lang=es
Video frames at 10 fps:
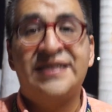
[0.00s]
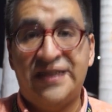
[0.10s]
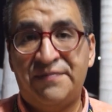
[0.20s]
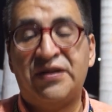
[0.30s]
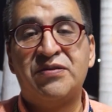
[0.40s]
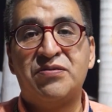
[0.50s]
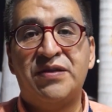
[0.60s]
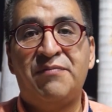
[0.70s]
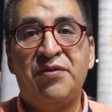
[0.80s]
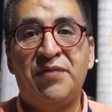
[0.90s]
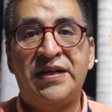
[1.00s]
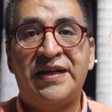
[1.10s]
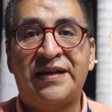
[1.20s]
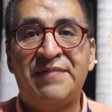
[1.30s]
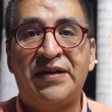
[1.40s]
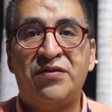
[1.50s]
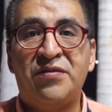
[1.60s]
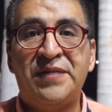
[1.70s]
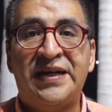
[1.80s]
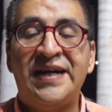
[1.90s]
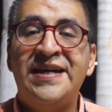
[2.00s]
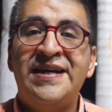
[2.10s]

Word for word: Sin embargo, es una muy buena derrama económica.